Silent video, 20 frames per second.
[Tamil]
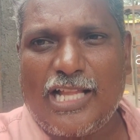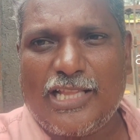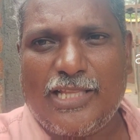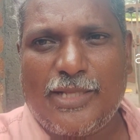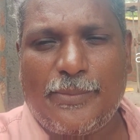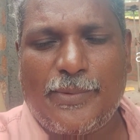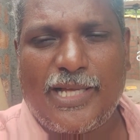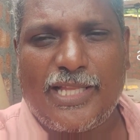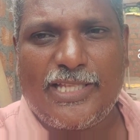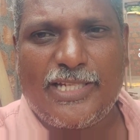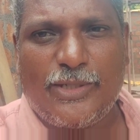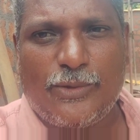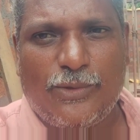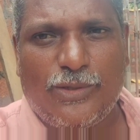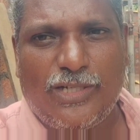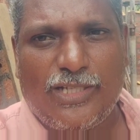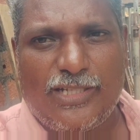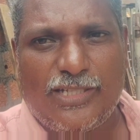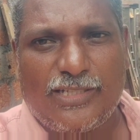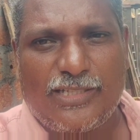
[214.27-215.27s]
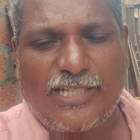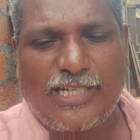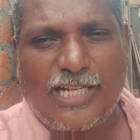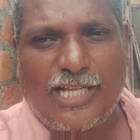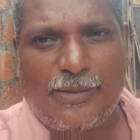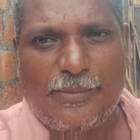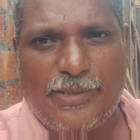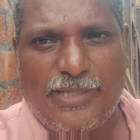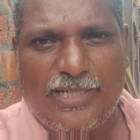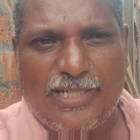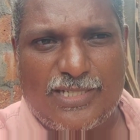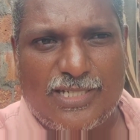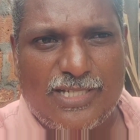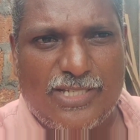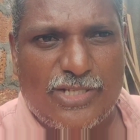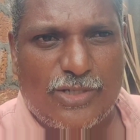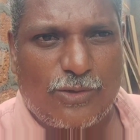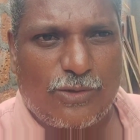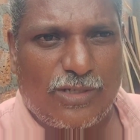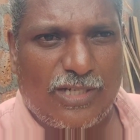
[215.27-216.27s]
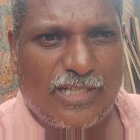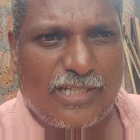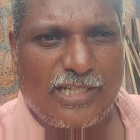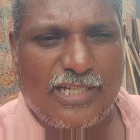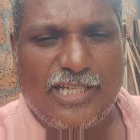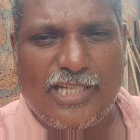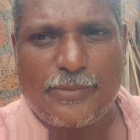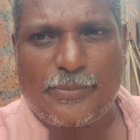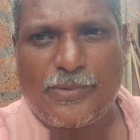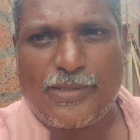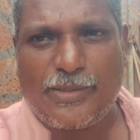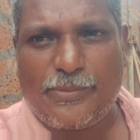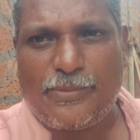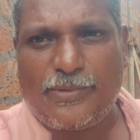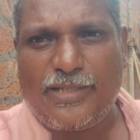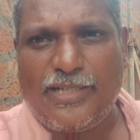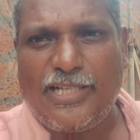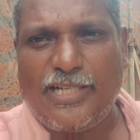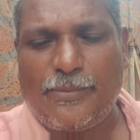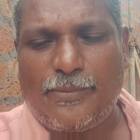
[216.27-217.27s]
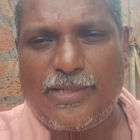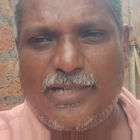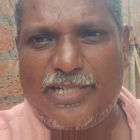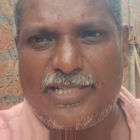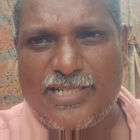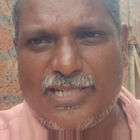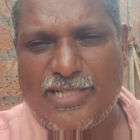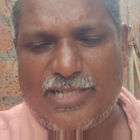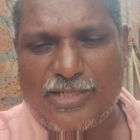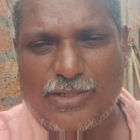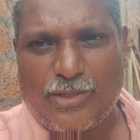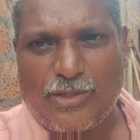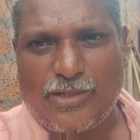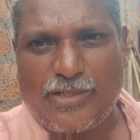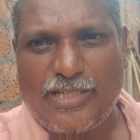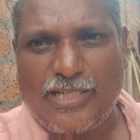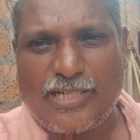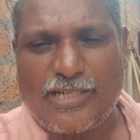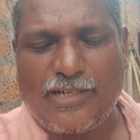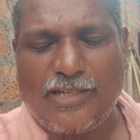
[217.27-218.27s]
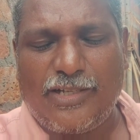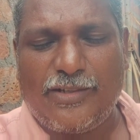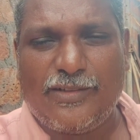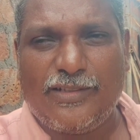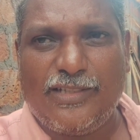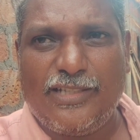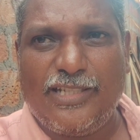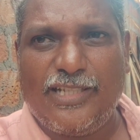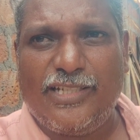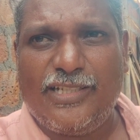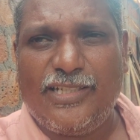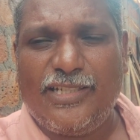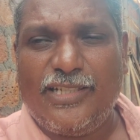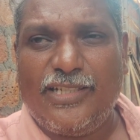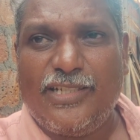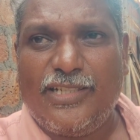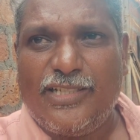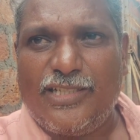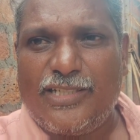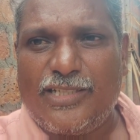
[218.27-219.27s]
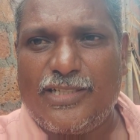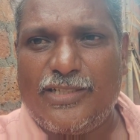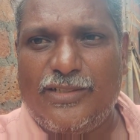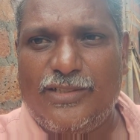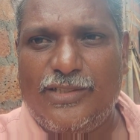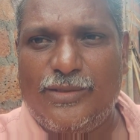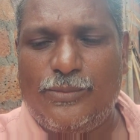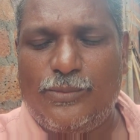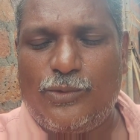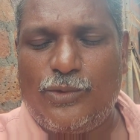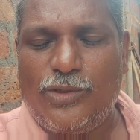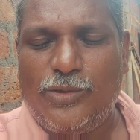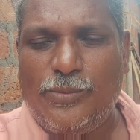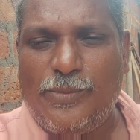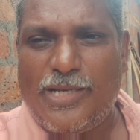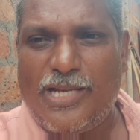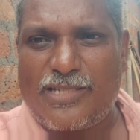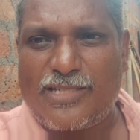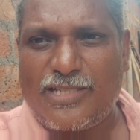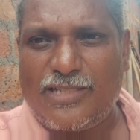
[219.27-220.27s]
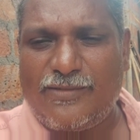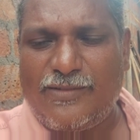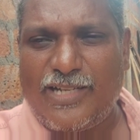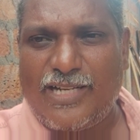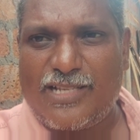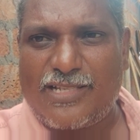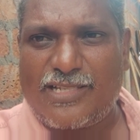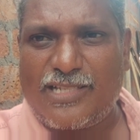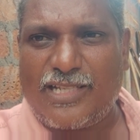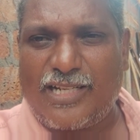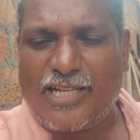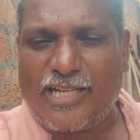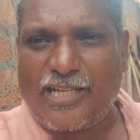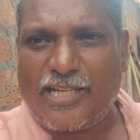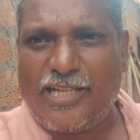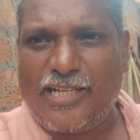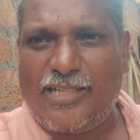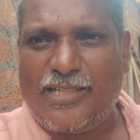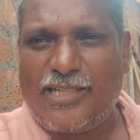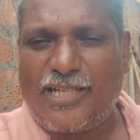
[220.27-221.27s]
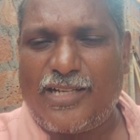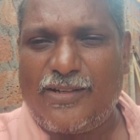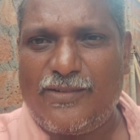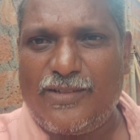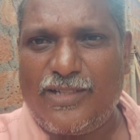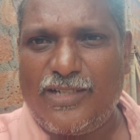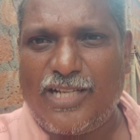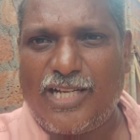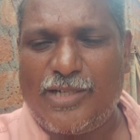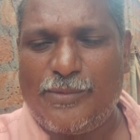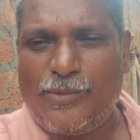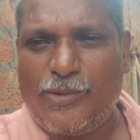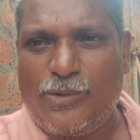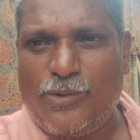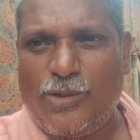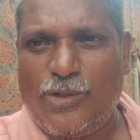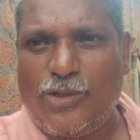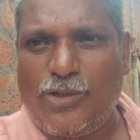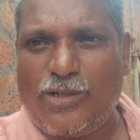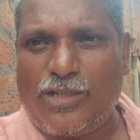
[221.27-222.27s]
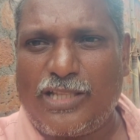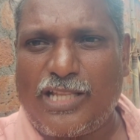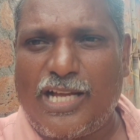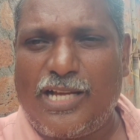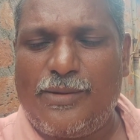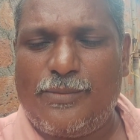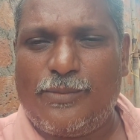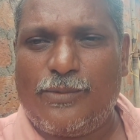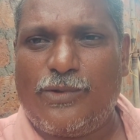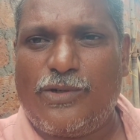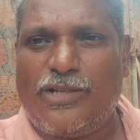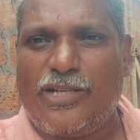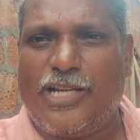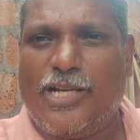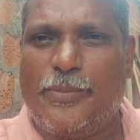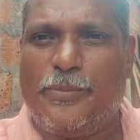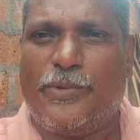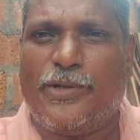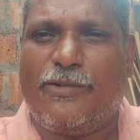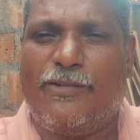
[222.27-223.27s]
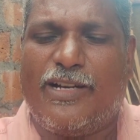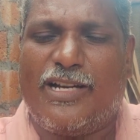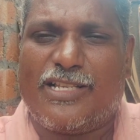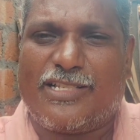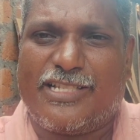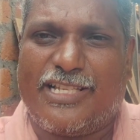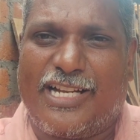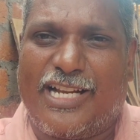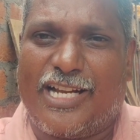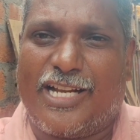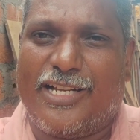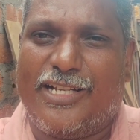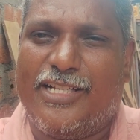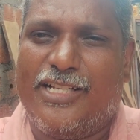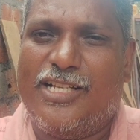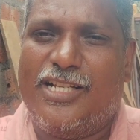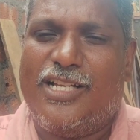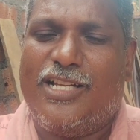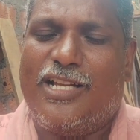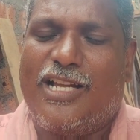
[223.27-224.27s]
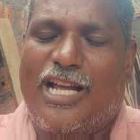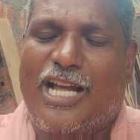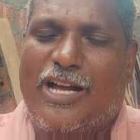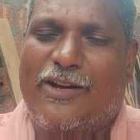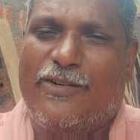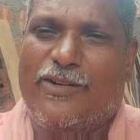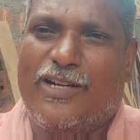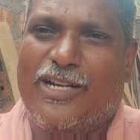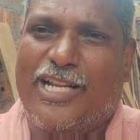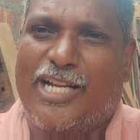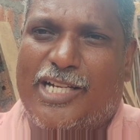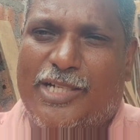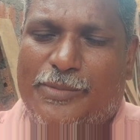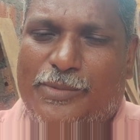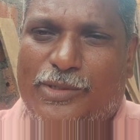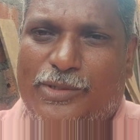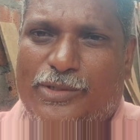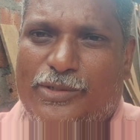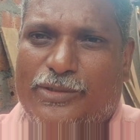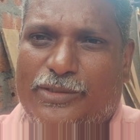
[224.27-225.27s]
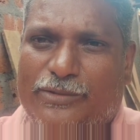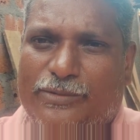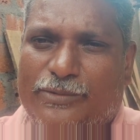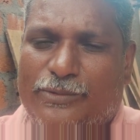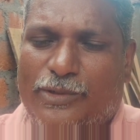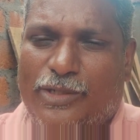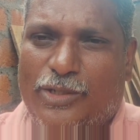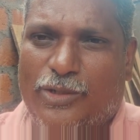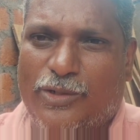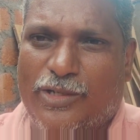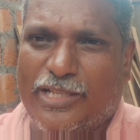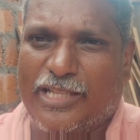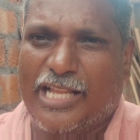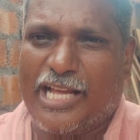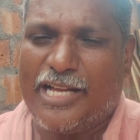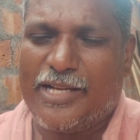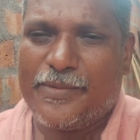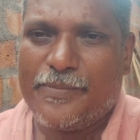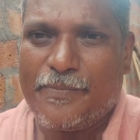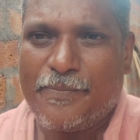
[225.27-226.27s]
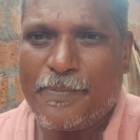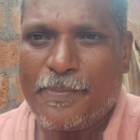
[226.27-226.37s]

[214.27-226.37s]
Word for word: அந்த மாதிரி உள்ளது தான் நாம் என்ன செஞ்சுருக்கோம்னா இங்கே ஏற்பாடு பண்ணி நம்ம அடிச்சுட்டு இருக்கிறோம் ஏற்கனவே வந்து இங்கே வந்து மூணு மேசன் வேலை செய்கிறாங்க அவங்களும் அனுபவம் உள்ளவங்க தான் மூணு ஹெல்ப்பர் வேலை செய்கிறாங்க அவங்களும் அனுபவம் உள்ளவங்க தான்